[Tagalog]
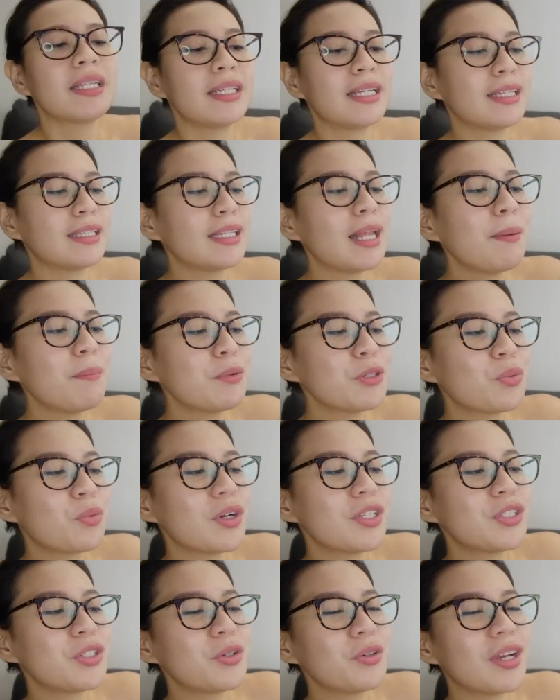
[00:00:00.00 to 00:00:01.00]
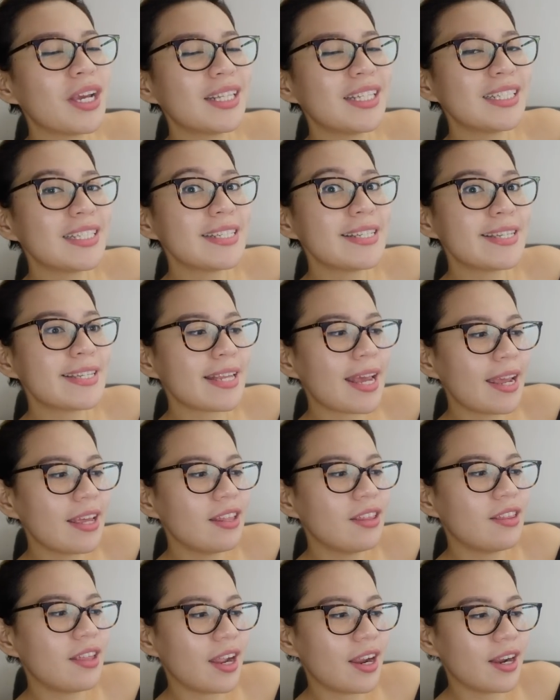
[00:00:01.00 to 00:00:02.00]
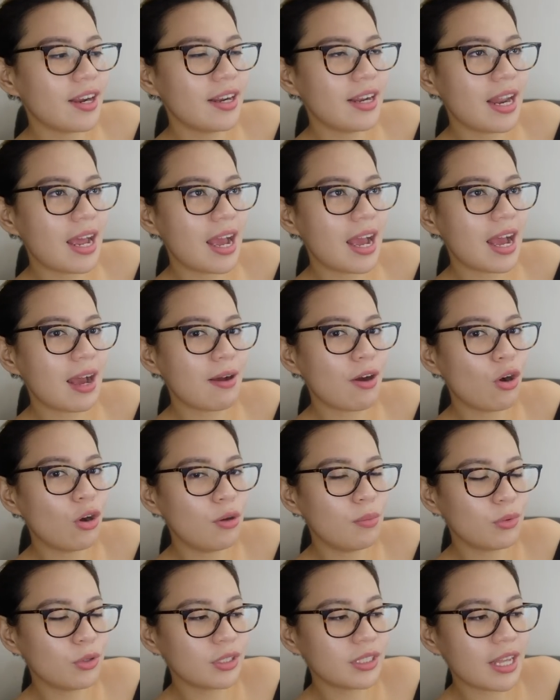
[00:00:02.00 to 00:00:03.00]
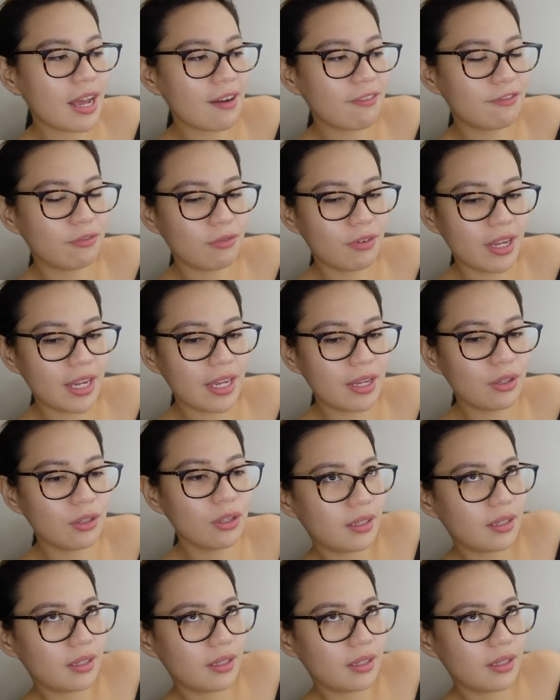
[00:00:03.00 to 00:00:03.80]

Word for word: Tapos, once you get it inside there na almost halfway,